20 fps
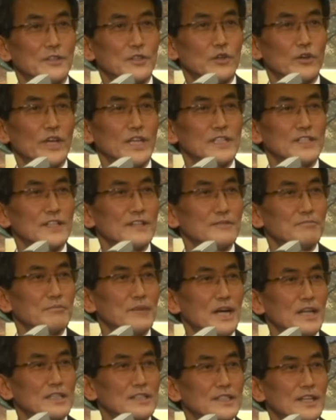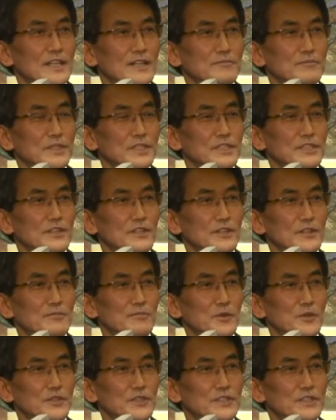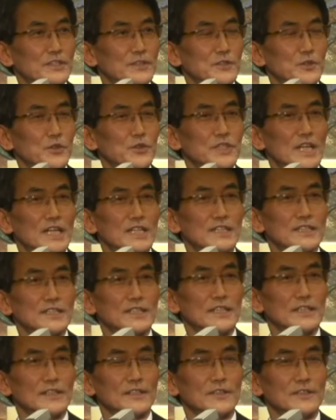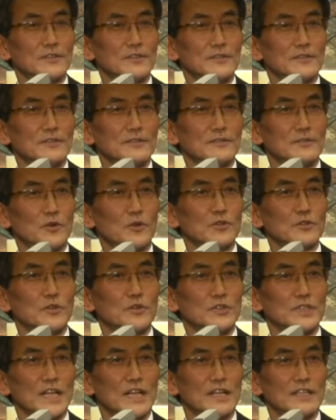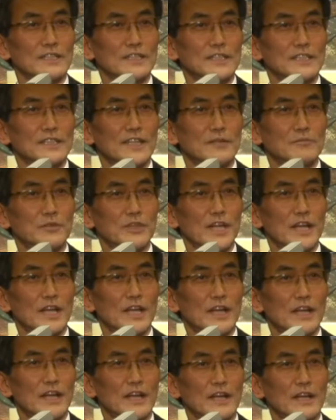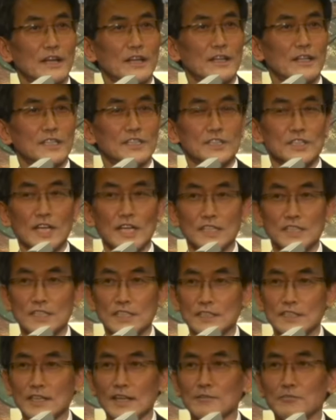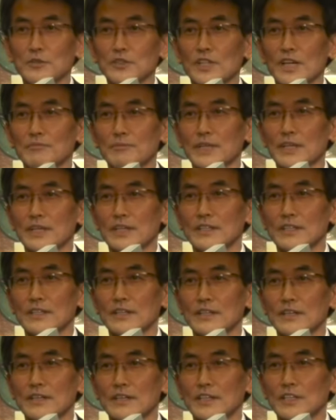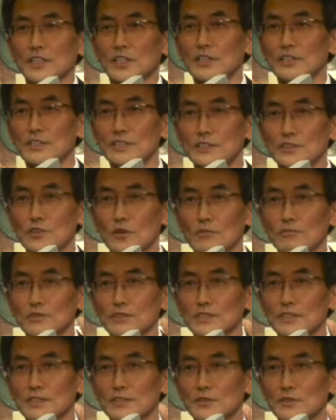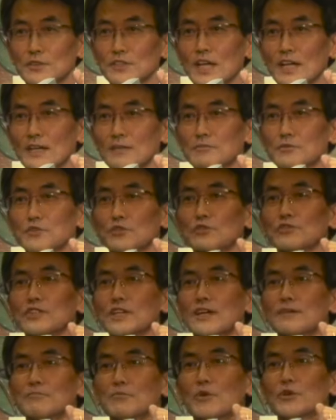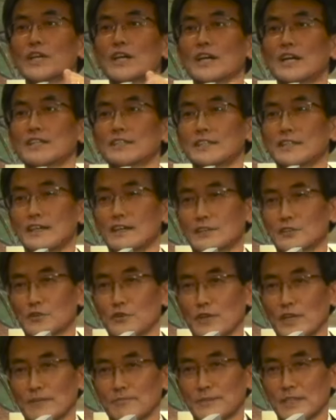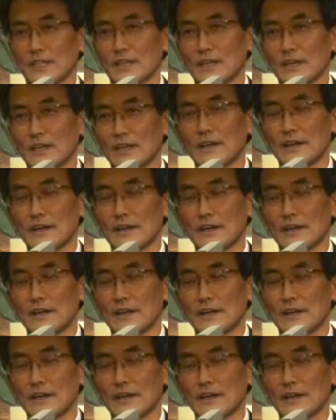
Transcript: 교회처럼 많은 사람들이 서로 모여서 교제하는 공동체가 없기 때문에 자칫 잘못하면 거짓 소문 듣고 사람 중상 모략하는 데가 교회입니다.